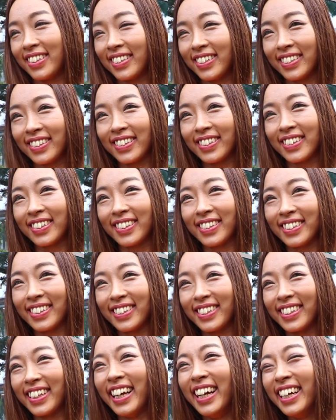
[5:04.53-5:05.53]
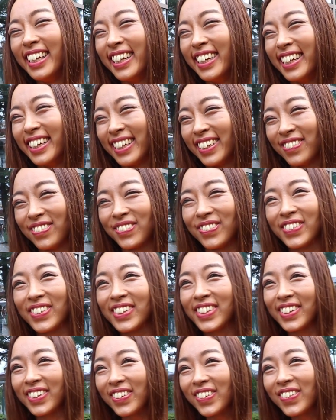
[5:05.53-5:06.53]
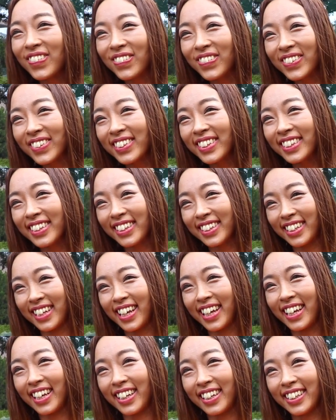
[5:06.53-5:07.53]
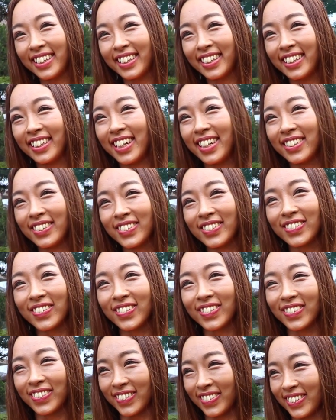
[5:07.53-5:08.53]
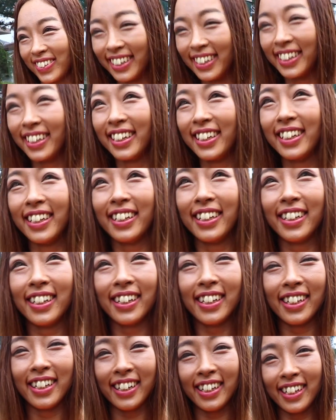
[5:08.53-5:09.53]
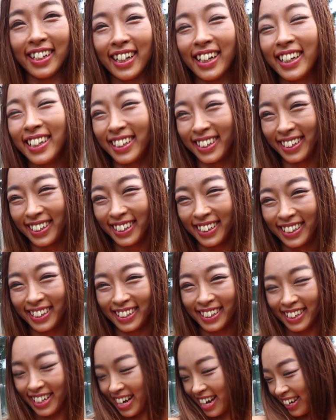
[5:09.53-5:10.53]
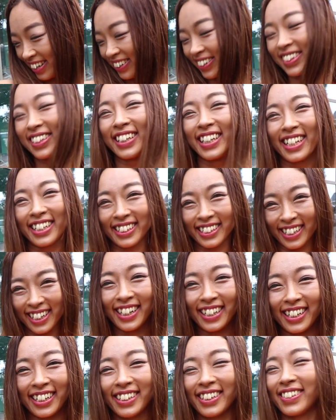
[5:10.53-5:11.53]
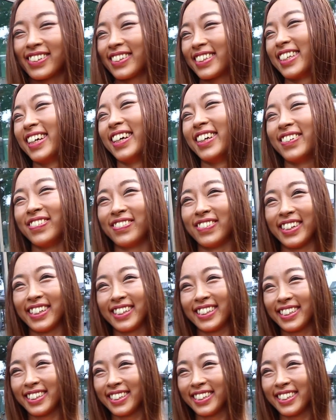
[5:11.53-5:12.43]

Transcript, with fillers: うん目標を持ってやること肩すごいですねあ、本当ですか、ありがとうございます